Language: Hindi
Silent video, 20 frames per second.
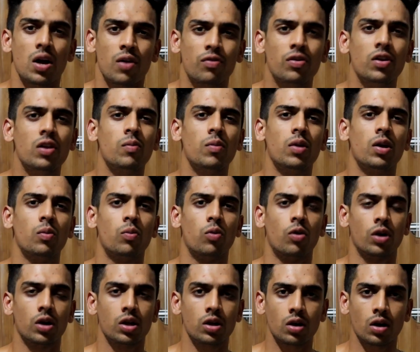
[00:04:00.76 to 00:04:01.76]
फिर मेरी
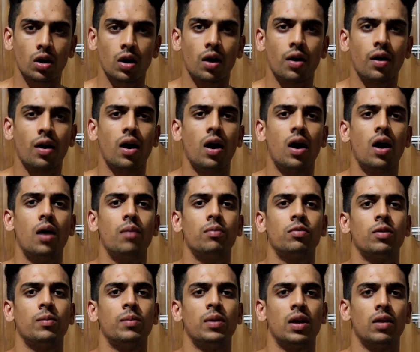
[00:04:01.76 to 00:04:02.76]
बॉडी आराम
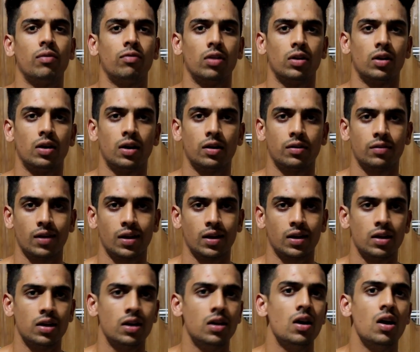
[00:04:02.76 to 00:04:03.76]
से बिहेव करने लग
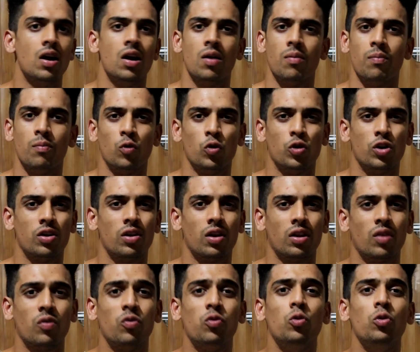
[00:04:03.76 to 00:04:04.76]
जाएगी मुझे
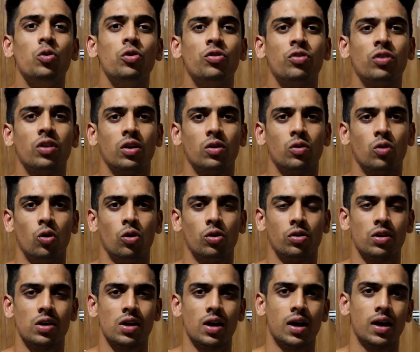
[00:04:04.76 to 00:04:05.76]
ज़्यादा फूड्स के
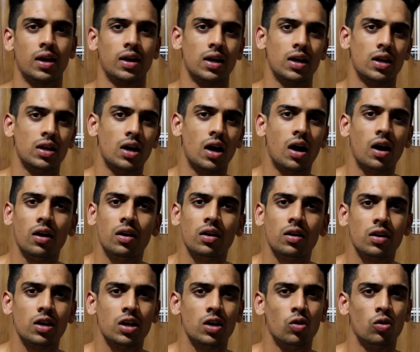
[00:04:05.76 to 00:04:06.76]
थॉट नहीं आएंगे हंगर
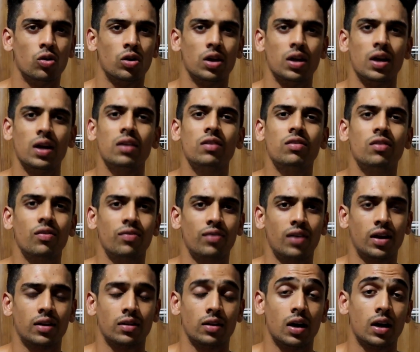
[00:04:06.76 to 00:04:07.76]
नहीं होगी एंड स्टफ
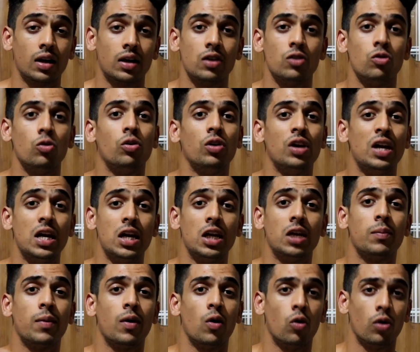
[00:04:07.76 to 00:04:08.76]
लाइक दैट कि जो
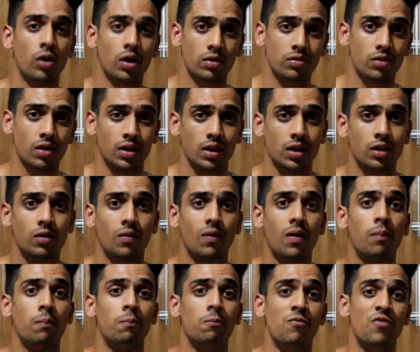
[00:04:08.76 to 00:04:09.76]
गेनिंग में होना चाहिए जब
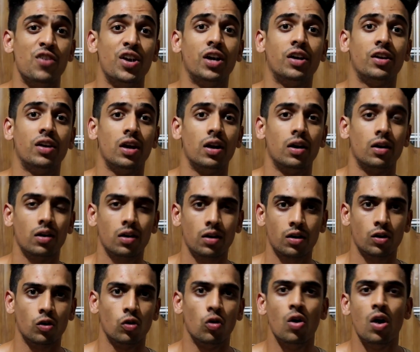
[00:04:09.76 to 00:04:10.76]
आप वेट गेन कर
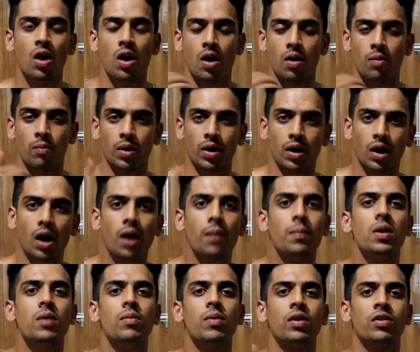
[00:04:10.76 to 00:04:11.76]
रहे हो बट
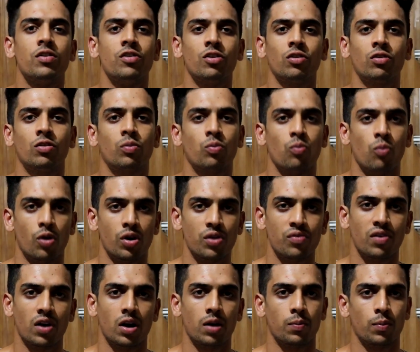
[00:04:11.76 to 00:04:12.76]
अभी मैं जिस बॉडी
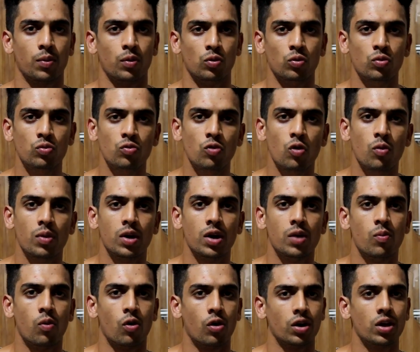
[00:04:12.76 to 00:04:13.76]
फैट पे हूँ वो मेरी
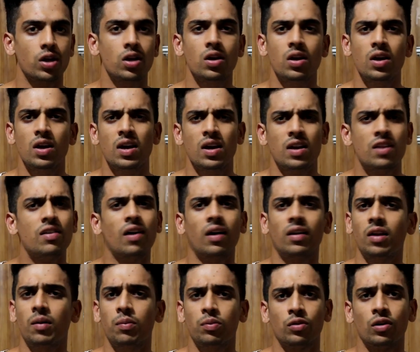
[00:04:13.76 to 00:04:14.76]
बॉडी
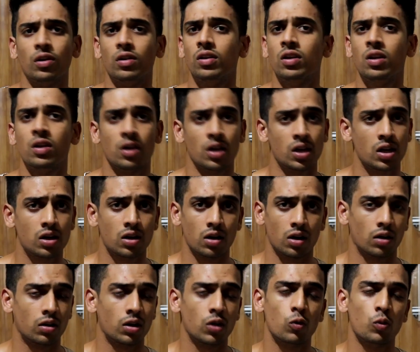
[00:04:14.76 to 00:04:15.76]
ज़्यादा पसंद नहीं
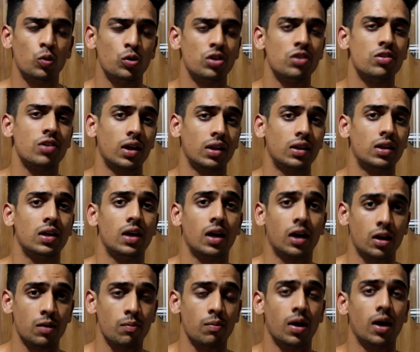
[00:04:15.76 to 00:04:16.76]
करती वो मुझे चाहती है
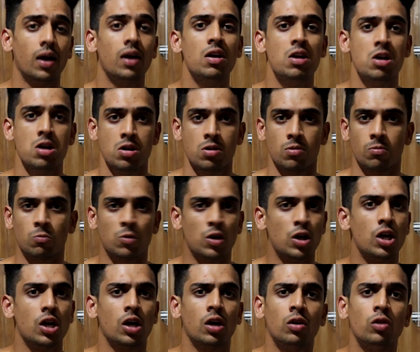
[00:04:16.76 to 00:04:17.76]
कि मैं
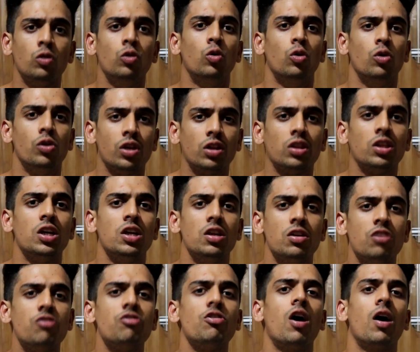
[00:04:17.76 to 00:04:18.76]
एक दो या तीन
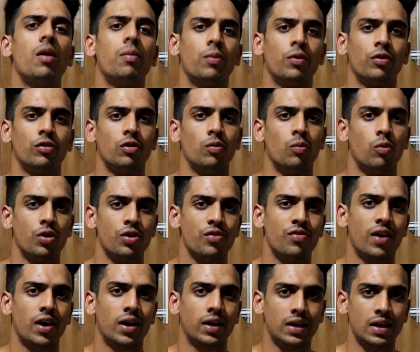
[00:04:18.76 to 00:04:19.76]
या चार परसेंट बॉडी
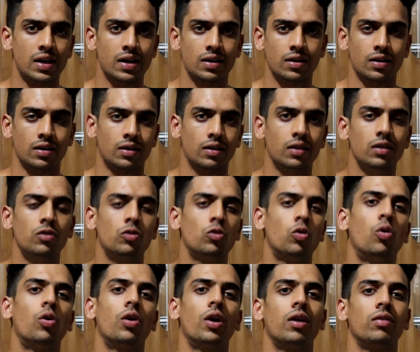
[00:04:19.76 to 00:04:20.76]
फैट गेन कर कर
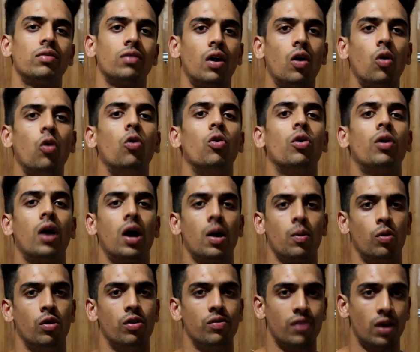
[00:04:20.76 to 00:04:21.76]
थोड़ा सा और हाई
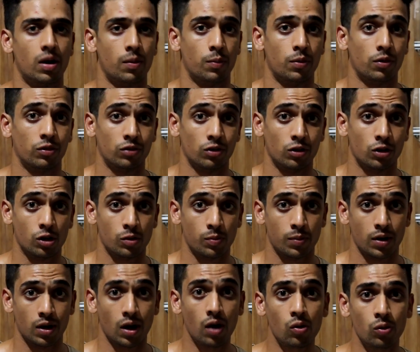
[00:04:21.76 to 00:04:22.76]
बॉडी फैट परसेंटेज
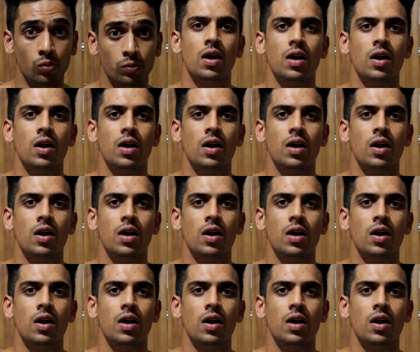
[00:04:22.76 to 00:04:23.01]
पे आऊँ